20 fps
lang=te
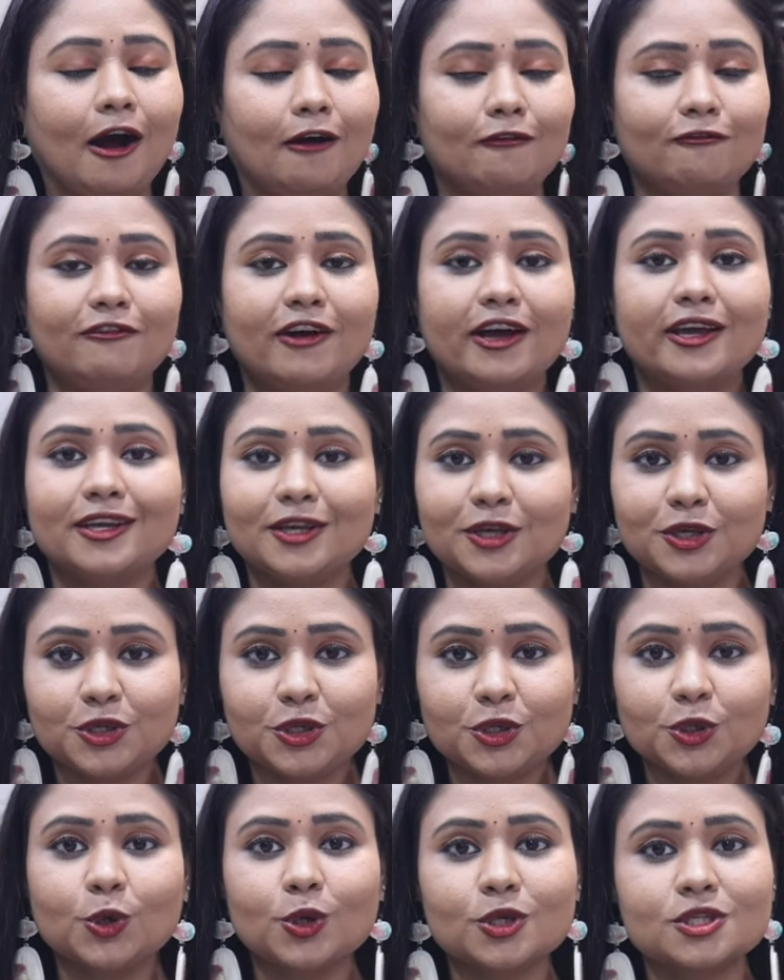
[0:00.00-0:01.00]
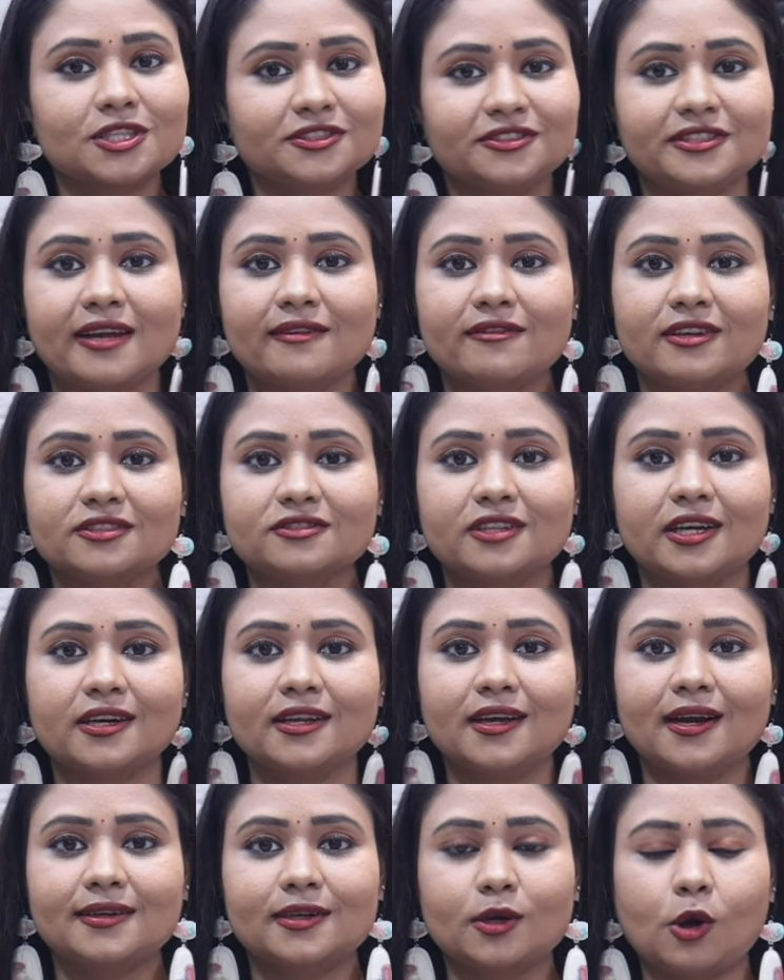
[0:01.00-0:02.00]
ఆ వెరీ హ్యూజ్ సేవింగ్స్
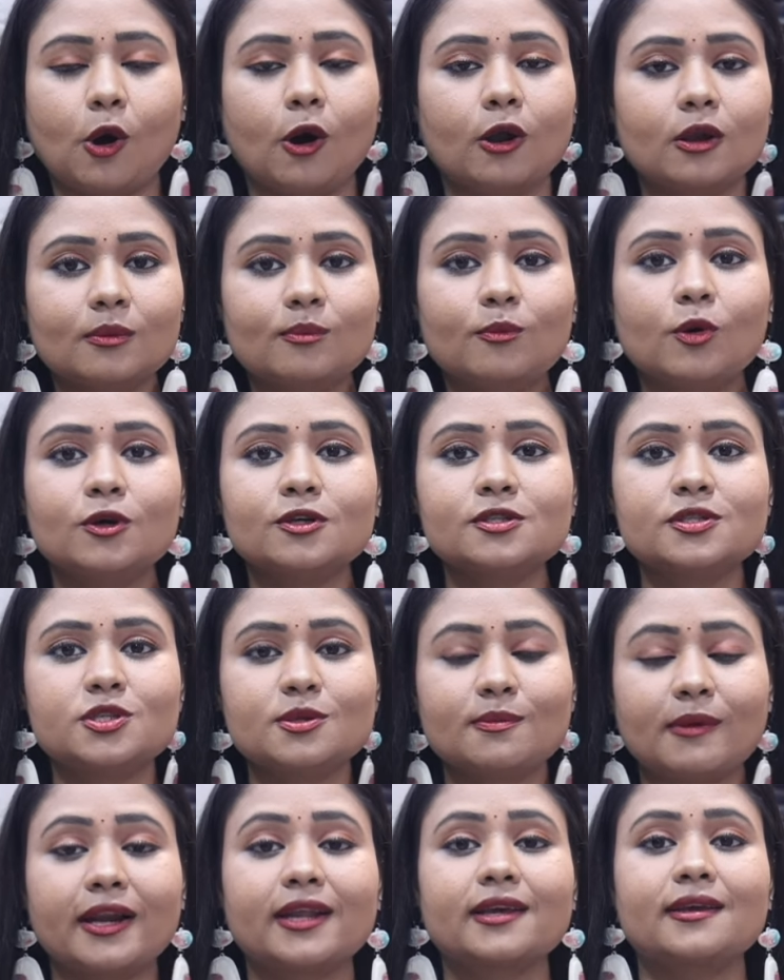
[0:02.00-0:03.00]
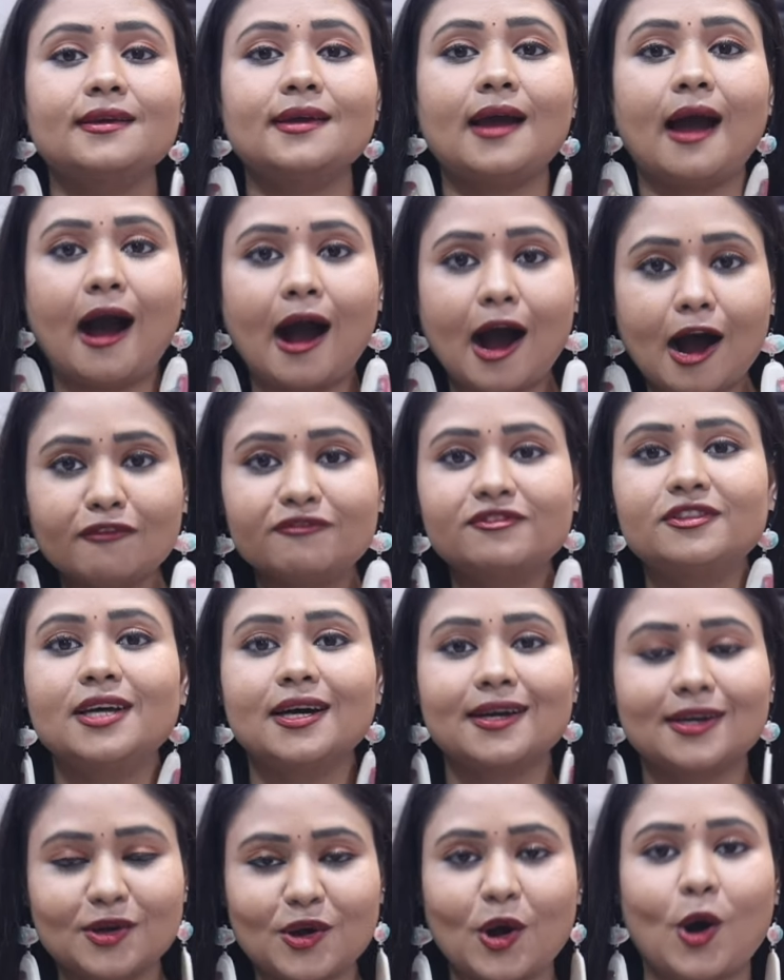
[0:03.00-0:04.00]
అండి అంటే ఆల్మోస్ట్ మనకి హాఫ్
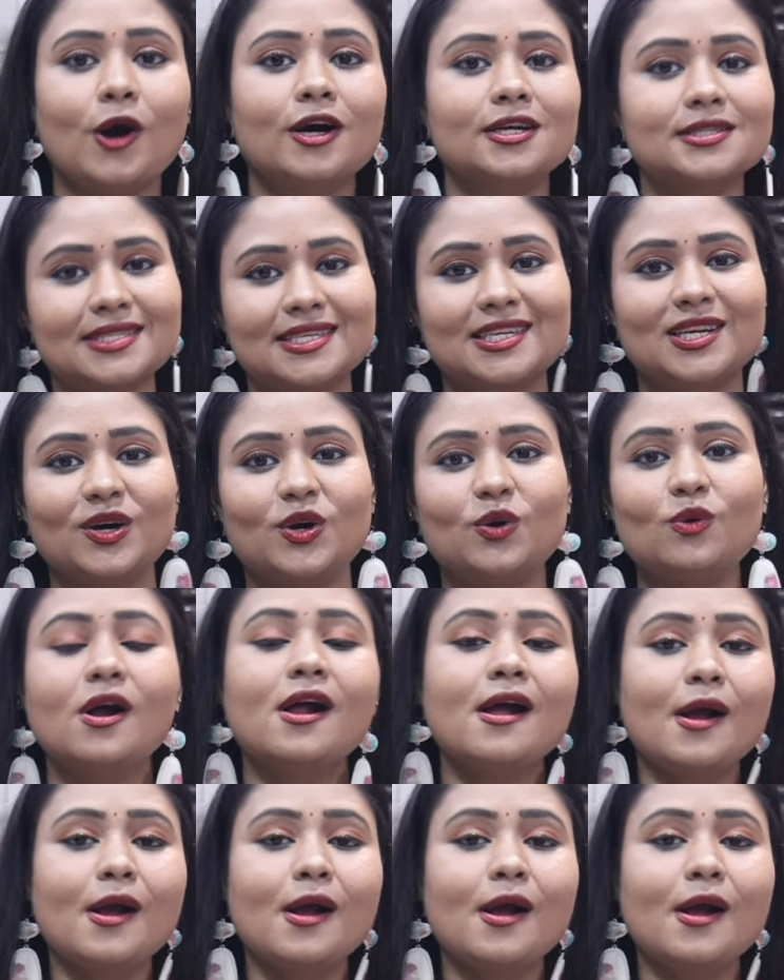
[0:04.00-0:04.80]
ద కాస్ట్లో